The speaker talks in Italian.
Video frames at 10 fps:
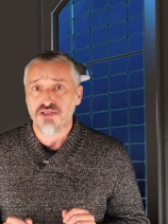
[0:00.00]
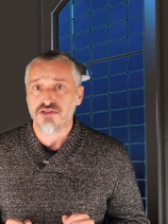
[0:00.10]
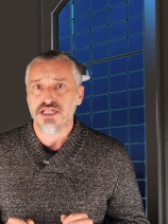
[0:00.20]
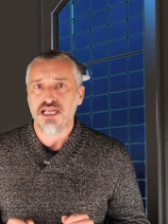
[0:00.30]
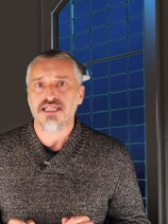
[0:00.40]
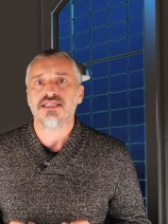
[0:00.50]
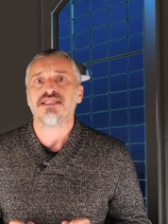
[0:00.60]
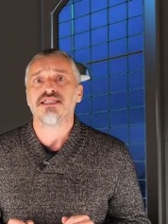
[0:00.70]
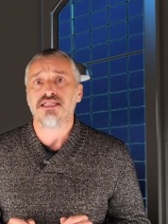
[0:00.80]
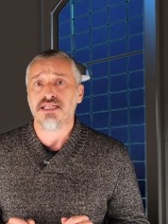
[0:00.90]
di tonnellate
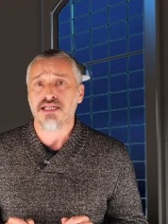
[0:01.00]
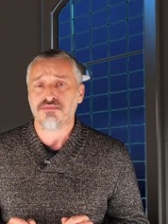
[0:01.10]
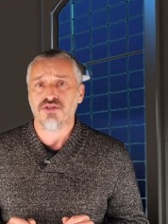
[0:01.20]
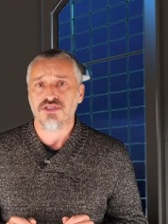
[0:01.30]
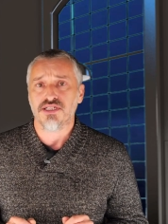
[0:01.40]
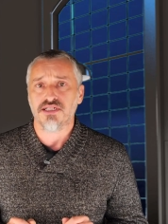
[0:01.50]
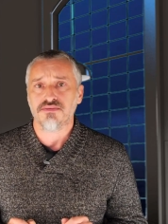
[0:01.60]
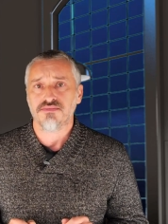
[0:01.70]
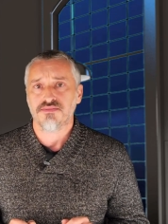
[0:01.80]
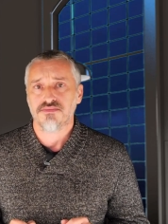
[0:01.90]
di anidride carbonica.